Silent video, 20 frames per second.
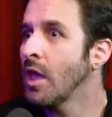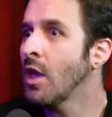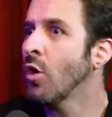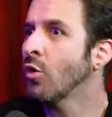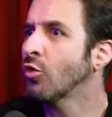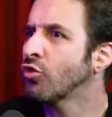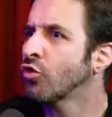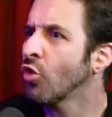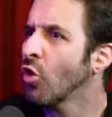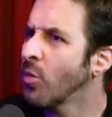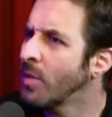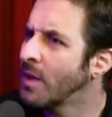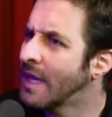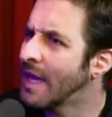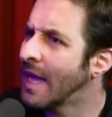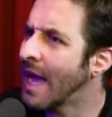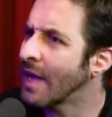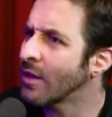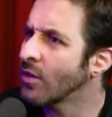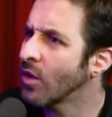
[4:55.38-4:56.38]
E eu sou
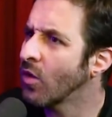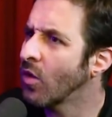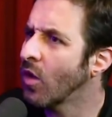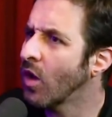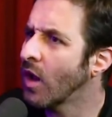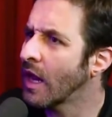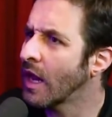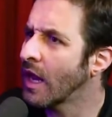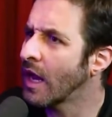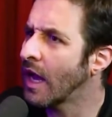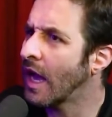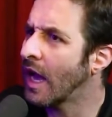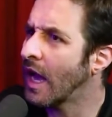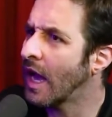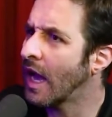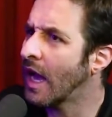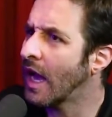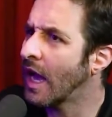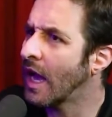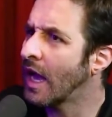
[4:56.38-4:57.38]
obrigado agora
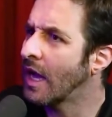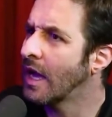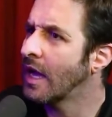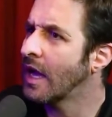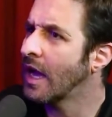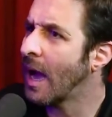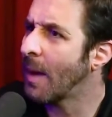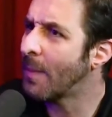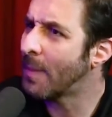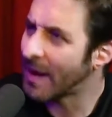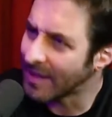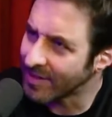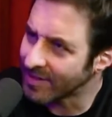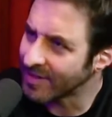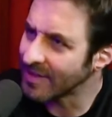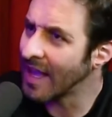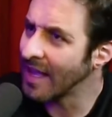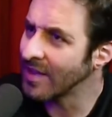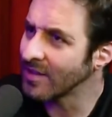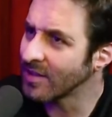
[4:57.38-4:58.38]
a
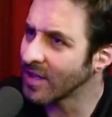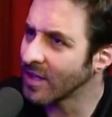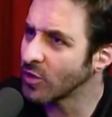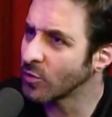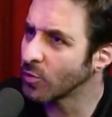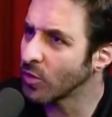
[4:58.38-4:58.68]
abraçar essa